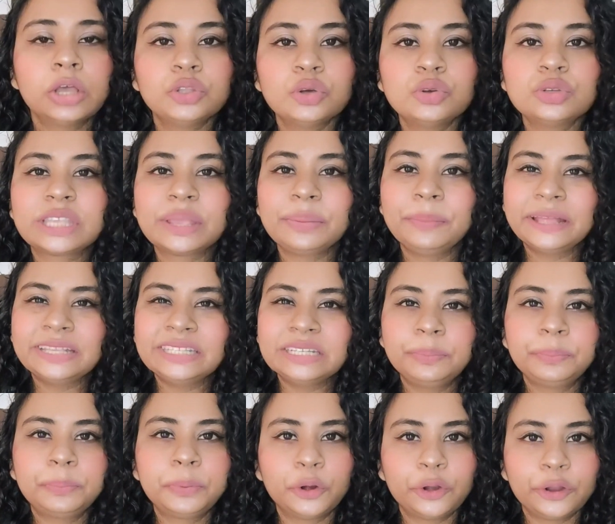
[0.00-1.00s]
तो उसके बाद
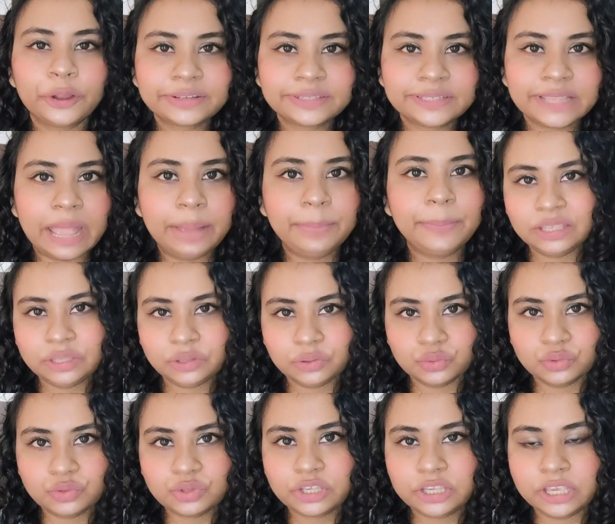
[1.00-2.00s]
जब प्रोडक्ट्स आए मैं
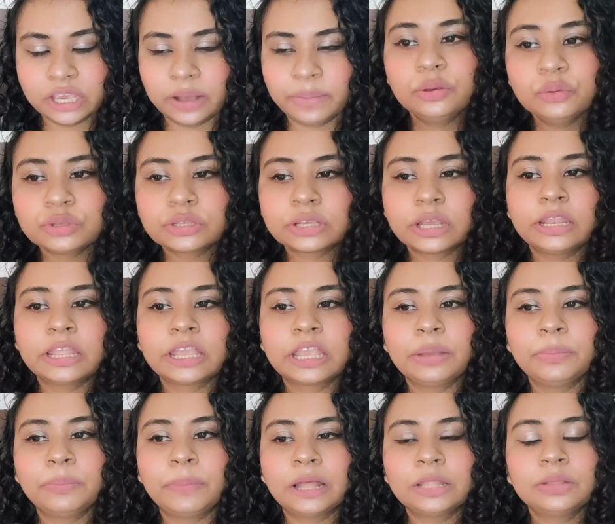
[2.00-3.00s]
यूज किया यूज करने
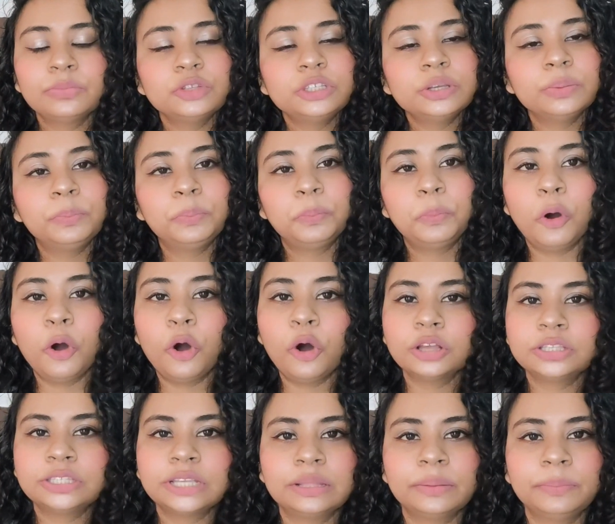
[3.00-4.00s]
के बाद मुझे
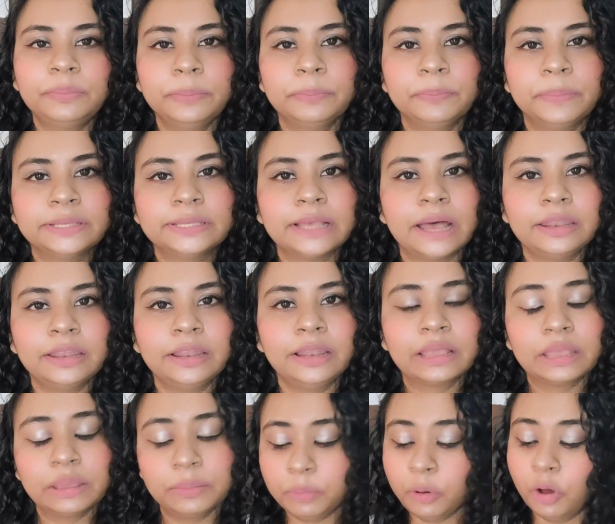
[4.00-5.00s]
बहुत ज्यादा पिम्पल्स आने
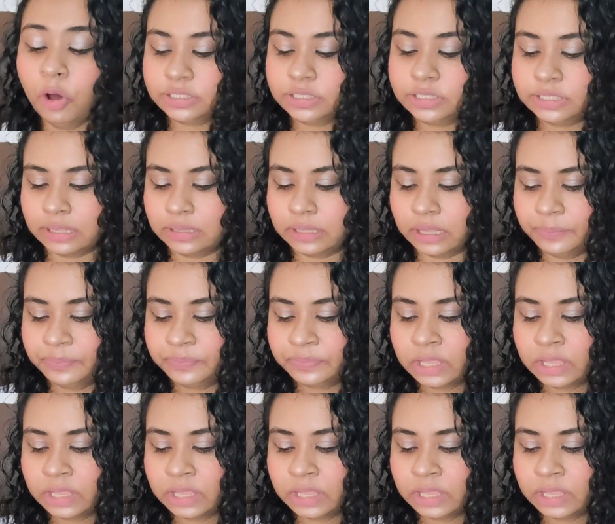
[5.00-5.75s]
लगे बहुत ज्यादा